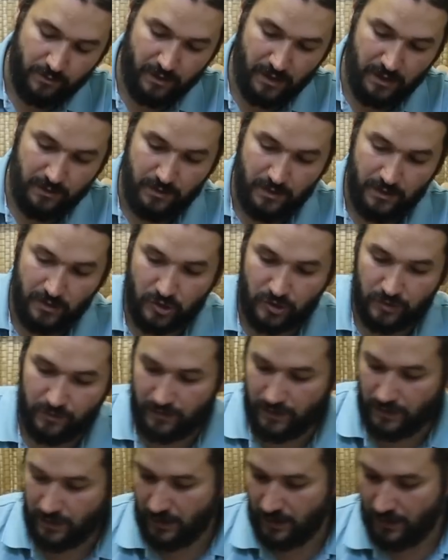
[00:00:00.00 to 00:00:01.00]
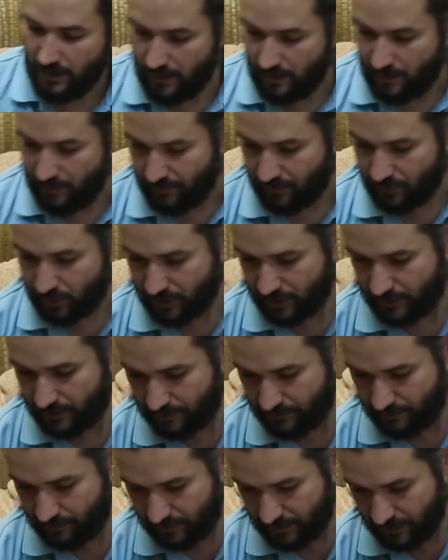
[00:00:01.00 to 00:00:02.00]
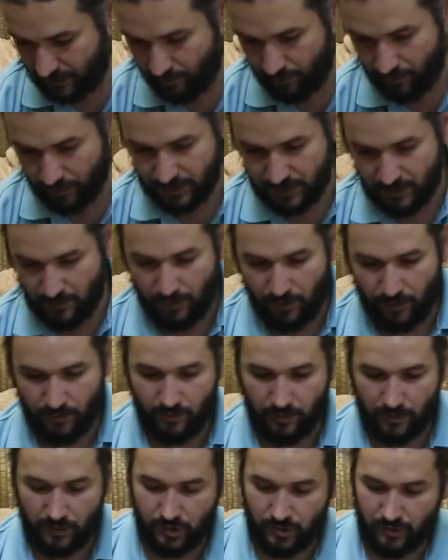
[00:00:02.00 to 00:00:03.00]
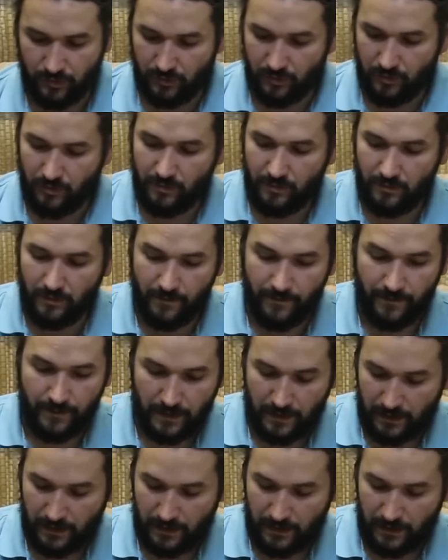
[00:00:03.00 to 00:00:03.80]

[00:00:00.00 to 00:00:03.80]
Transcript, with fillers: переменчивый, уже с тех пор изобрел много чего нового.